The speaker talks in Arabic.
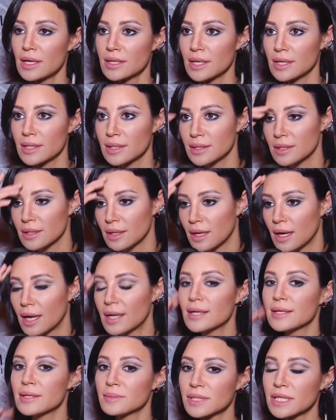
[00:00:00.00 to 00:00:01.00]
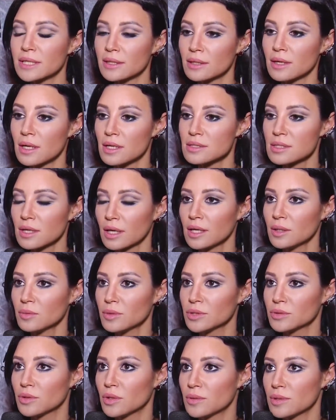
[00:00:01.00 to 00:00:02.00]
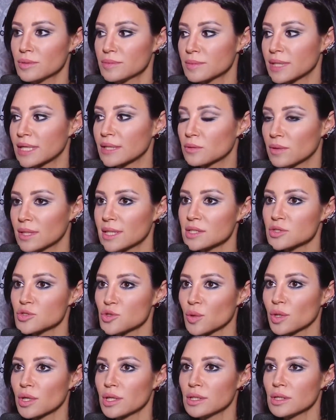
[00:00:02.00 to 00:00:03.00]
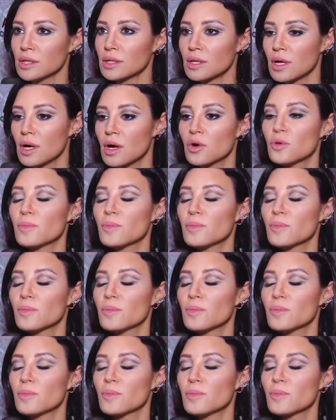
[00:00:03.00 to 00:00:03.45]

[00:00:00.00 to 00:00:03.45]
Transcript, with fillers: يعني انا يمكن كان حظي حلو ان هو يمكن ولد صغير